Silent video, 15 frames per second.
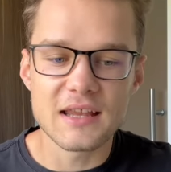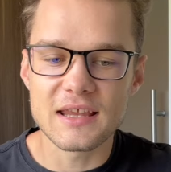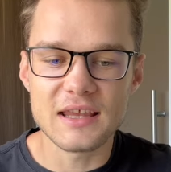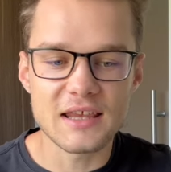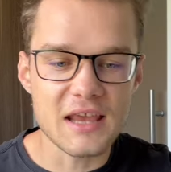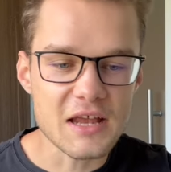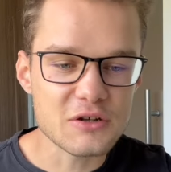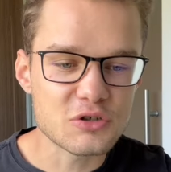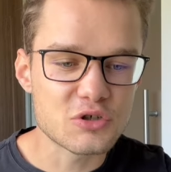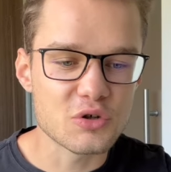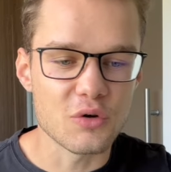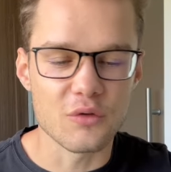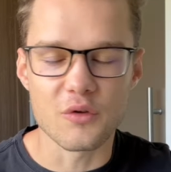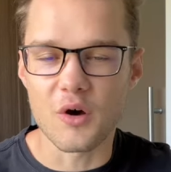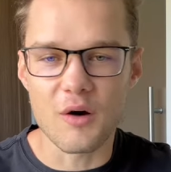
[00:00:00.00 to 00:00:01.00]
die jetzt
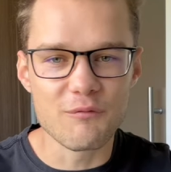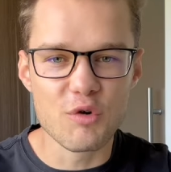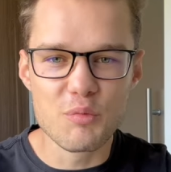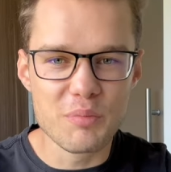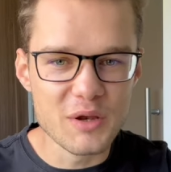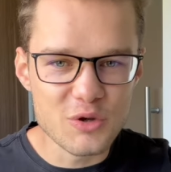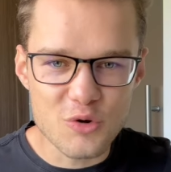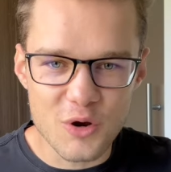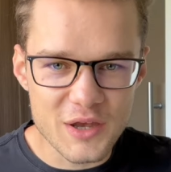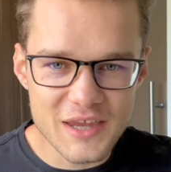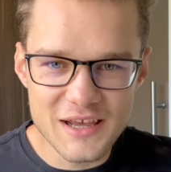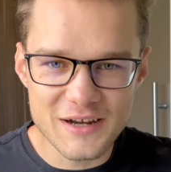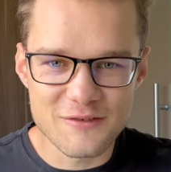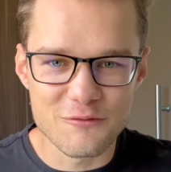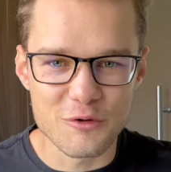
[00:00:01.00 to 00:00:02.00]
schon, obwohl Bitcoin
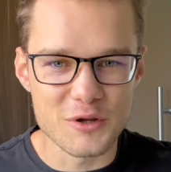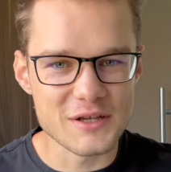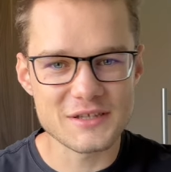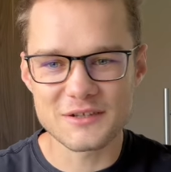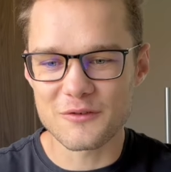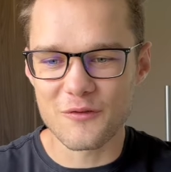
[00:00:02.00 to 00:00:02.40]
irgendwo ist